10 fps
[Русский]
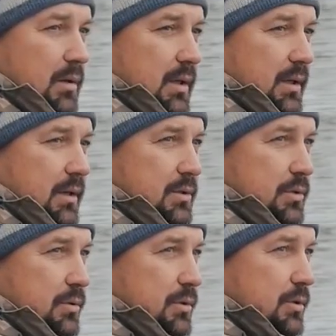Надеюсь,
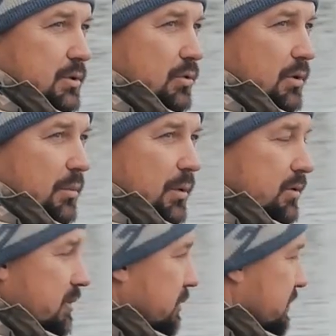что что-то
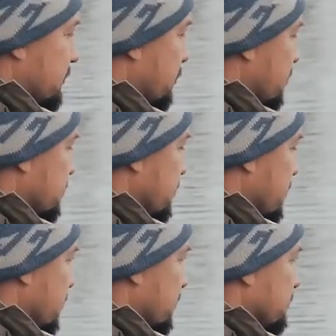получится, потому что ситуацию
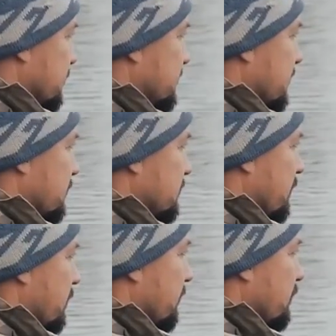надо как-то спасать. Но ну, с
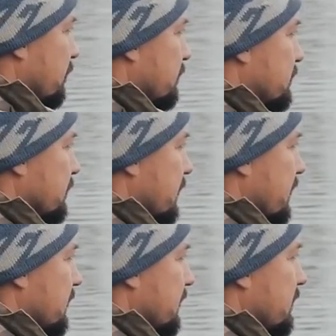поплавком что-то
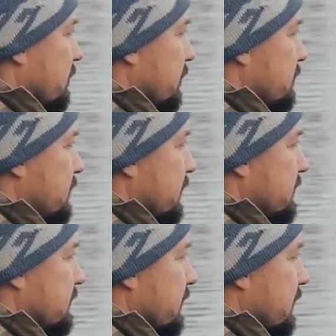как-то не
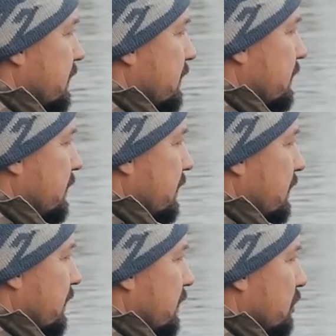получается.
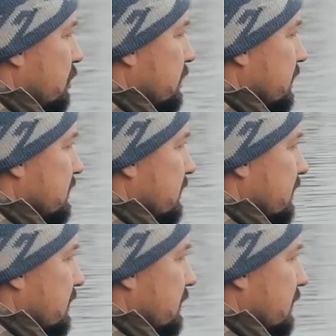Я думаю, сейчас э,
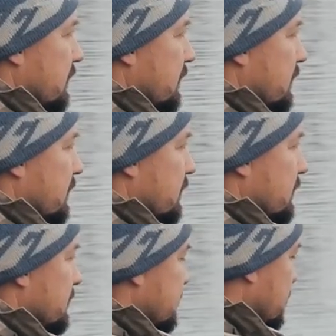
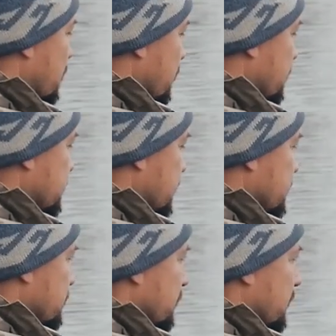за бровочкой
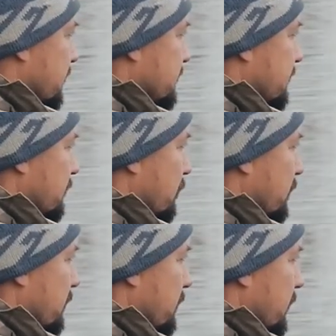что-то я все равно
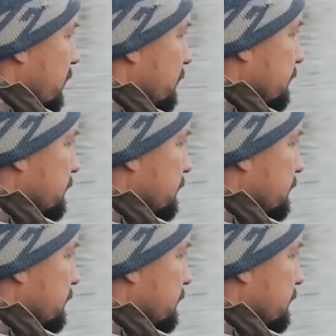поймаю.